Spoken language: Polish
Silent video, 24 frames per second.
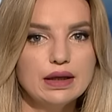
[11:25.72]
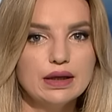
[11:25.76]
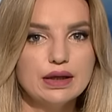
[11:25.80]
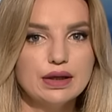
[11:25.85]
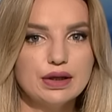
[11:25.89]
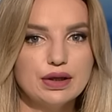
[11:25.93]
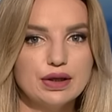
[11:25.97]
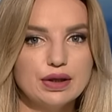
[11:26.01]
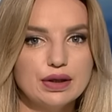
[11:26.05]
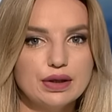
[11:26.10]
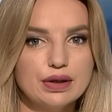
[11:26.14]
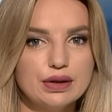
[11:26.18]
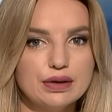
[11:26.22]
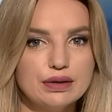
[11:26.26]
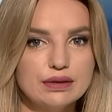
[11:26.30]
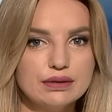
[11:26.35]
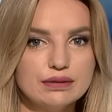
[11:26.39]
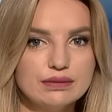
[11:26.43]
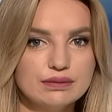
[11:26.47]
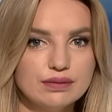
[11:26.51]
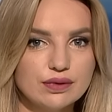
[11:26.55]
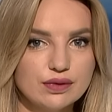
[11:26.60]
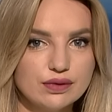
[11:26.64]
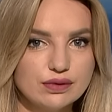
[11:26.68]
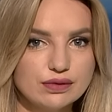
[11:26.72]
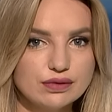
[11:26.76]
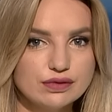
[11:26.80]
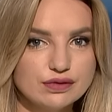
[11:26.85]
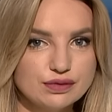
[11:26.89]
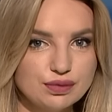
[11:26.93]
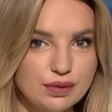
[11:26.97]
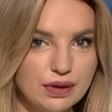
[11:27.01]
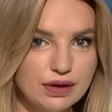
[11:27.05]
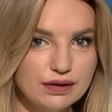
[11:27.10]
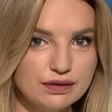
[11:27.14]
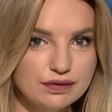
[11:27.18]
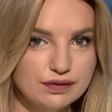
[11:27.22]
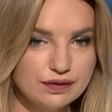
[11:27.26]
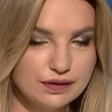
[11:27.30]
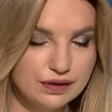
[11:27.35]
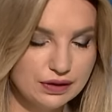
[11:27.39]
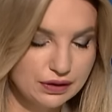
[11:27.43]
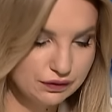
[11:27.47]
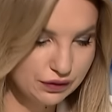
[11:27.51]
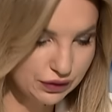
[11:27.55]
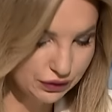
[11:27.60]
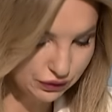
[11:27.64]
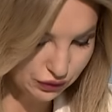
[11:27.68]
E, Bogusław
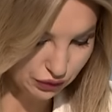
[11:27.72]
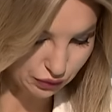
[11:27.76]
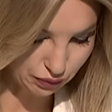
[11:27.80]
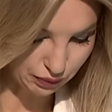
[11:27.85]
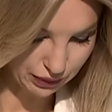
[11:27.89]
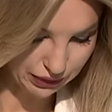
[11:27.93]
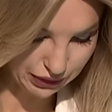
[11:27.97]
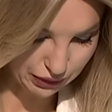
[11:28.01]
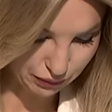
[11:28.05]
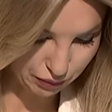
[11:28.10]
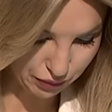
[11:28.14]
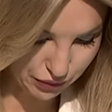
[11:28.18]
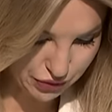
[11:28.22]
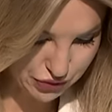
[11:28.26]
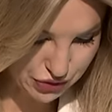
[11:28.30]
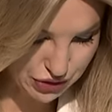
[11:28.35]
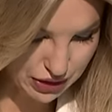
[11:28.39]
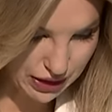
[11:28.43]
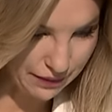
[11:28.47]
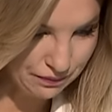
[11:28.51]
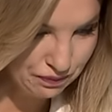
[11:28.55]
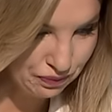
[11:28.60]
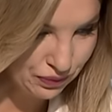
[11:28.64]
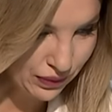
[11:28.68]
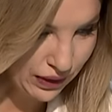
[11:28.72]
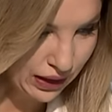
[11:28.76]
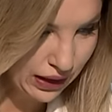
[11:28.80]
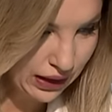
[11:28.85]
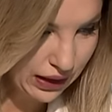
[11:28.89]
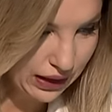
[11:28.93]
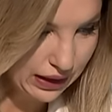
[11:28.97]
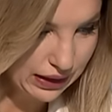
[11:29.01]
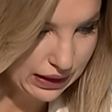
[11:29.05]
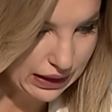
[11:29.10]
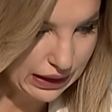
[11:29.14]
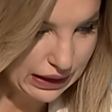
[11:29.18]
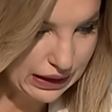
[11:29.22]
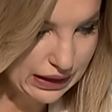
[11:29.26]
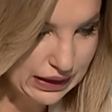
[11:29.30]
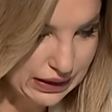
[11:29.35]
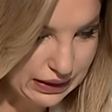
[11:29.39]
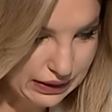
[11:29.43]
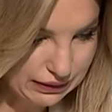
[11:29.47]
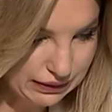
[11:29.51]
e, Wątor, panie pośle, e,